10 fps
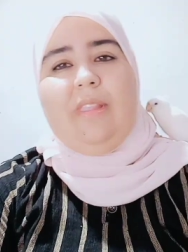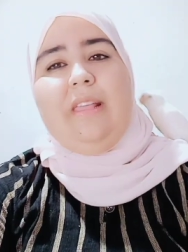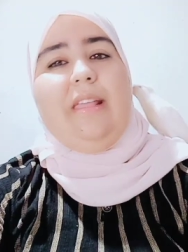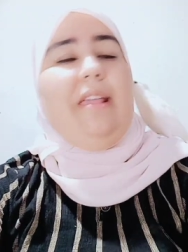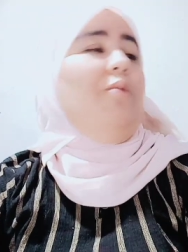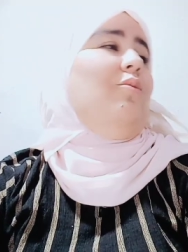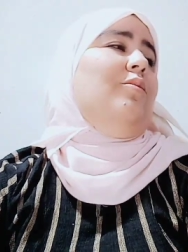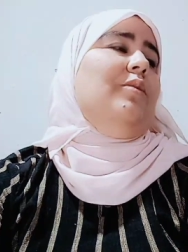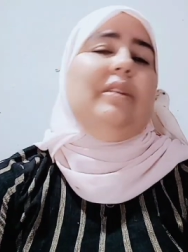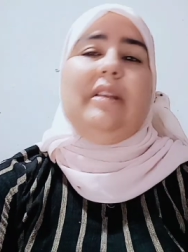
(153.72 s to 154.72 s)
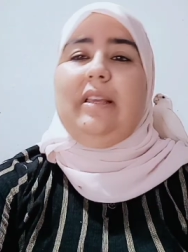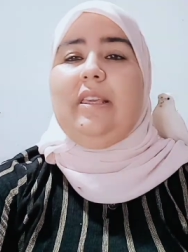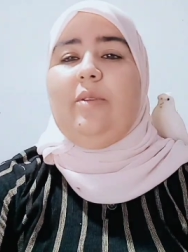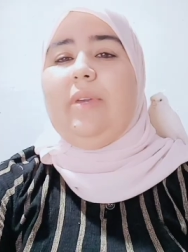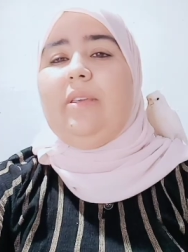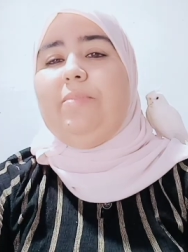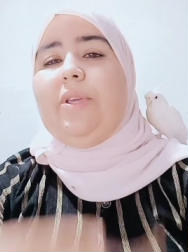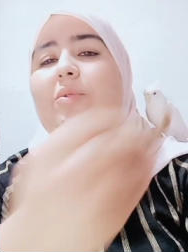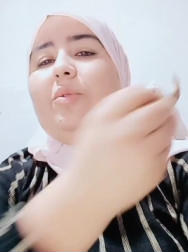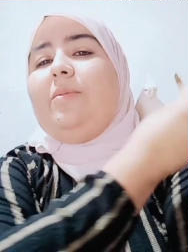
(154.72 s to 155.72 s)
ايوا كيوي
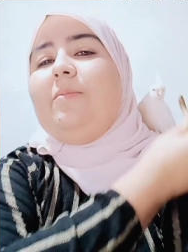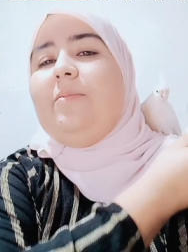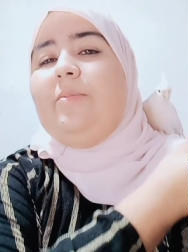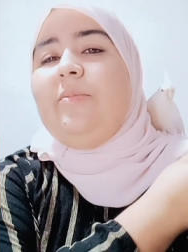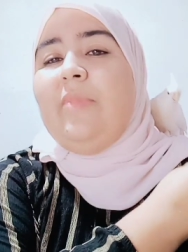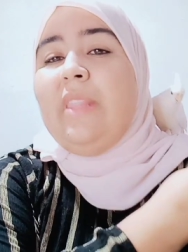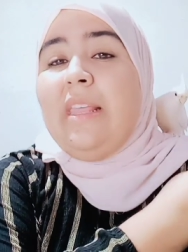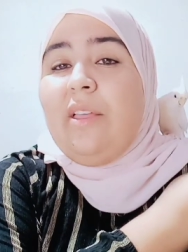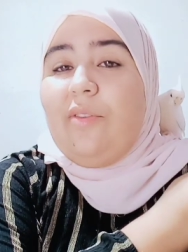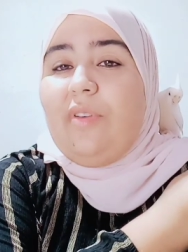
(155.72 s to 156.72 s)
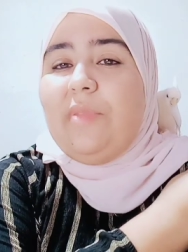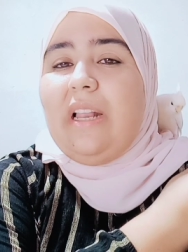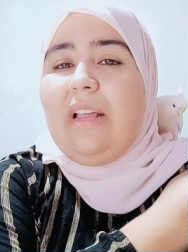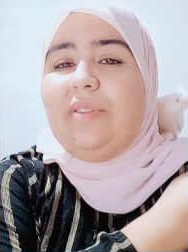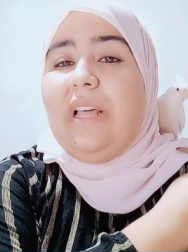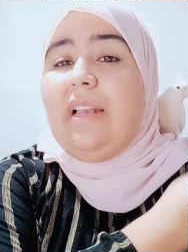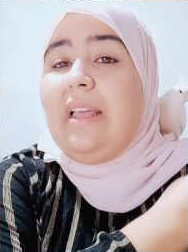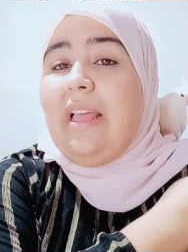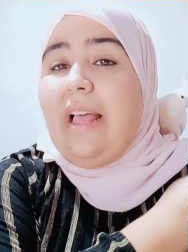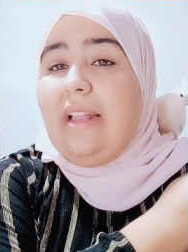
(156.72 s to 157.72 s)
بيكو فمن الافضل
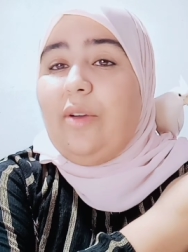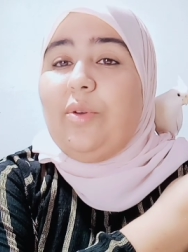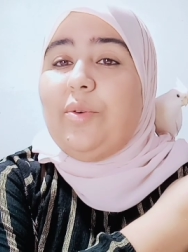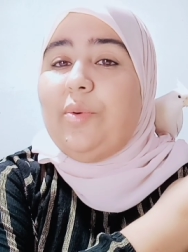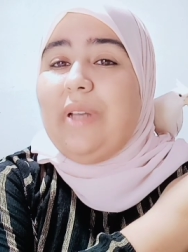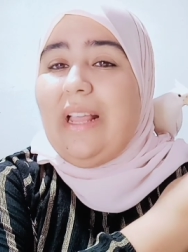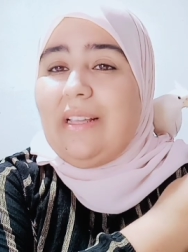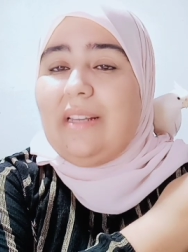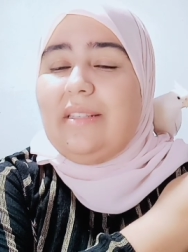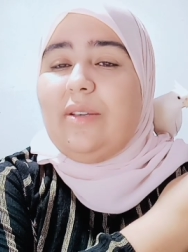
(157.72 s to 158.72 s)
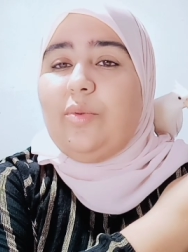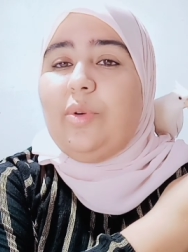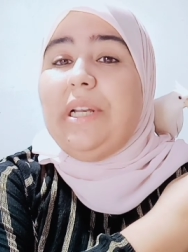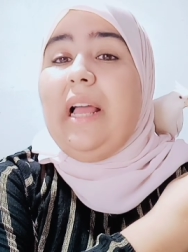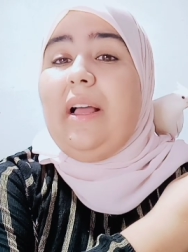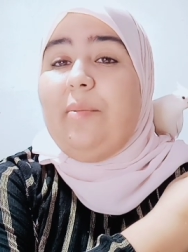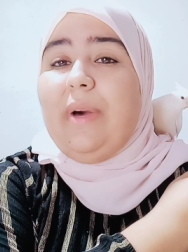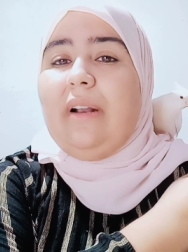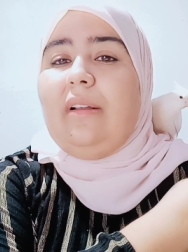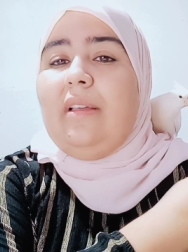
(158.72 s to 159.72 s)
انه يكون هذاك اللي تيكون
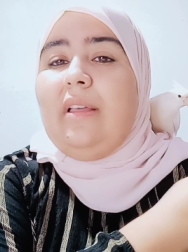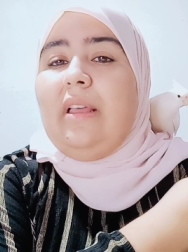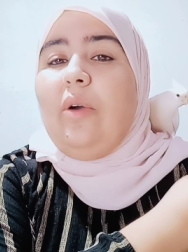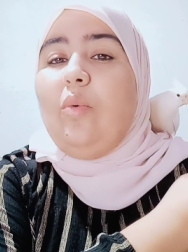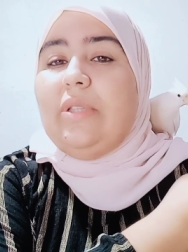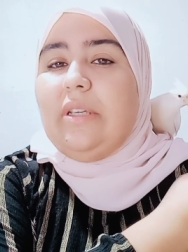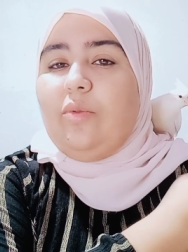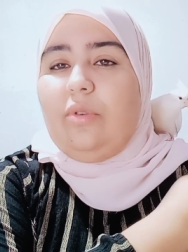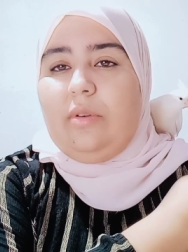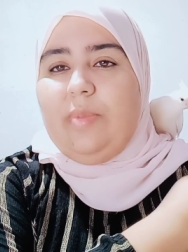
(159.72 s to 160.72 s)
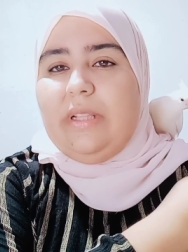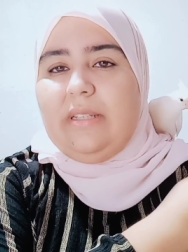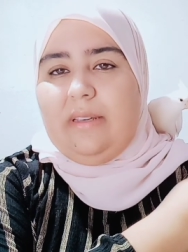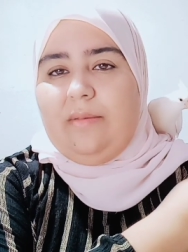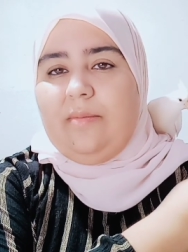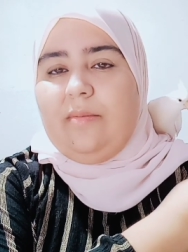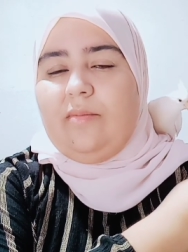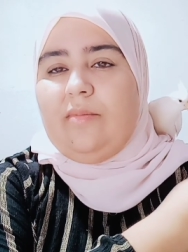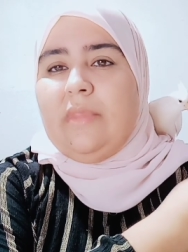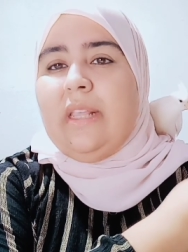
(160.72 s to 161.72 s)
حمر وتيكون بلدي
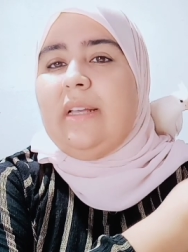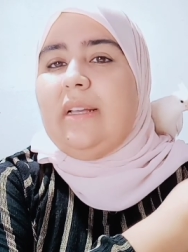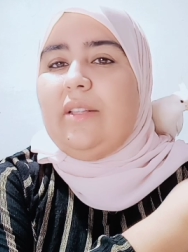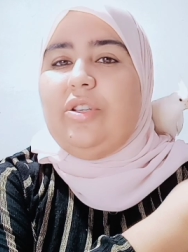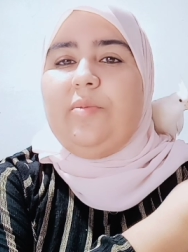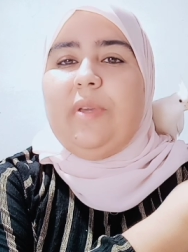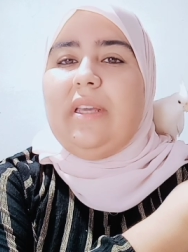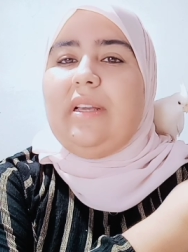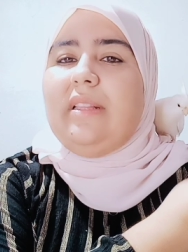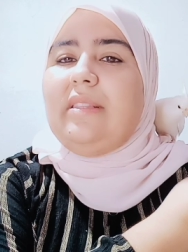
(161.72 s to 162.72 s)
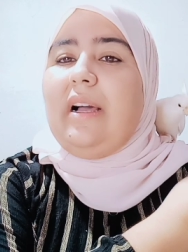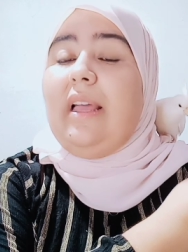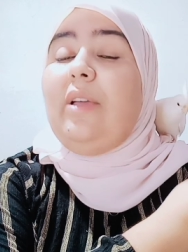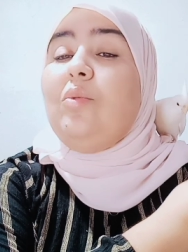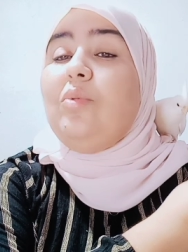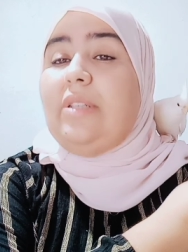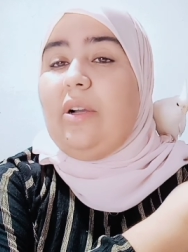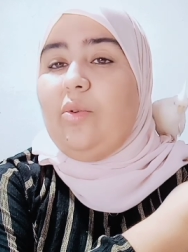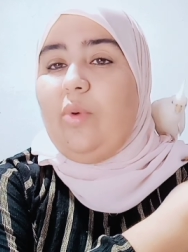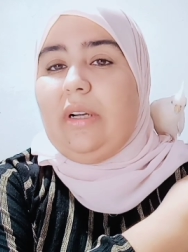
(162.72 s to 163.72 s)
كتجيبيه كتنقيه وتا
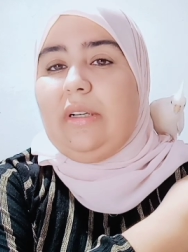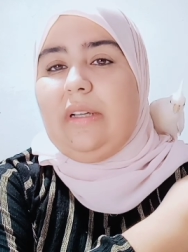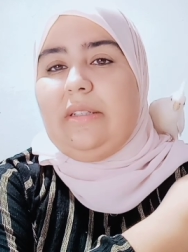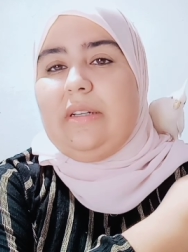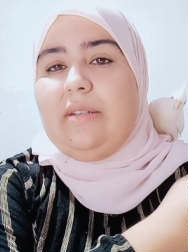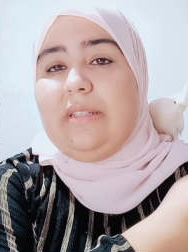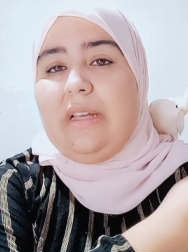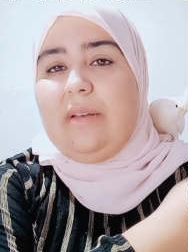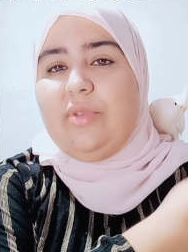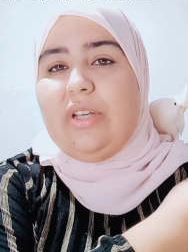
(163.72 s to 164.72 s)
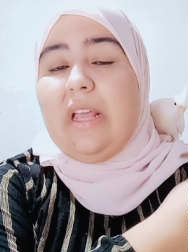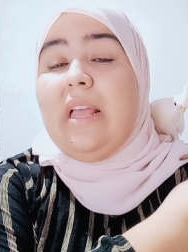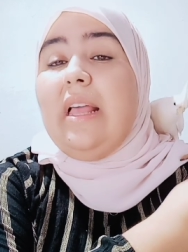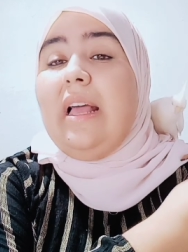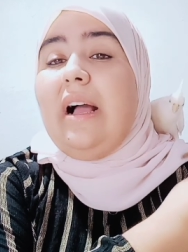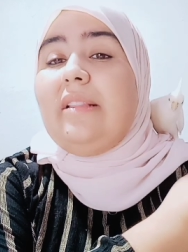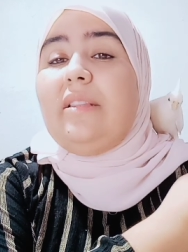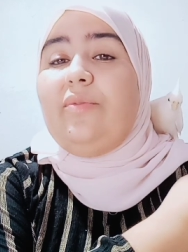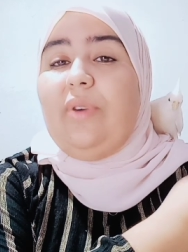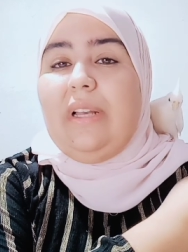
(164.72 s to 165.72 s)
هو كترمشيه غادي
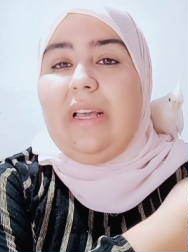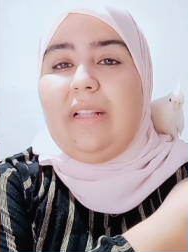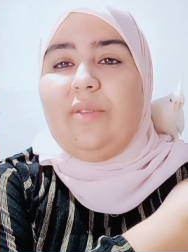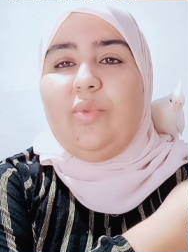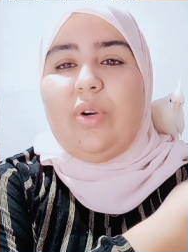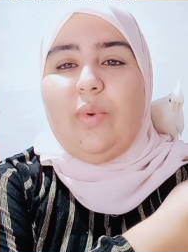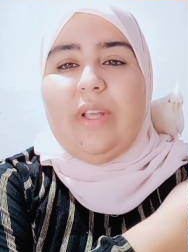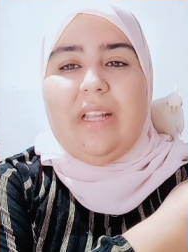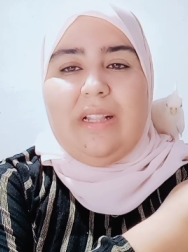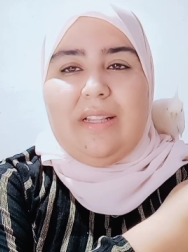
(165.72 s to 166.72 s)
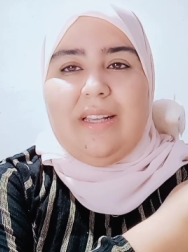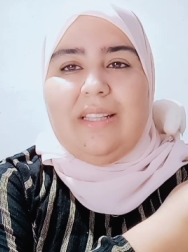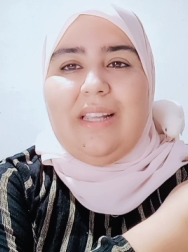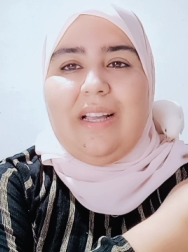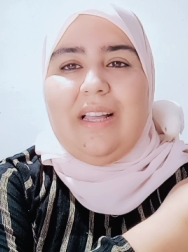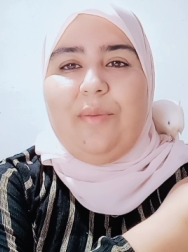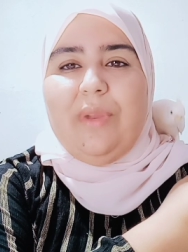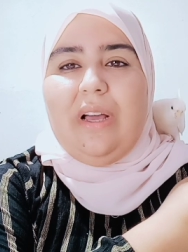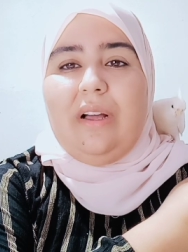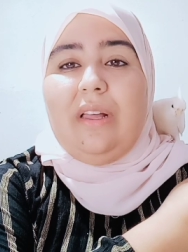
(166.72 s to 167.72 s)
نضيفو على هاد المكونات اللي عندنا
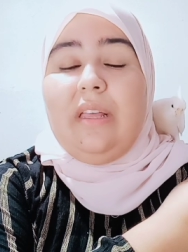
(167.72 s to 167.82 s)
كامله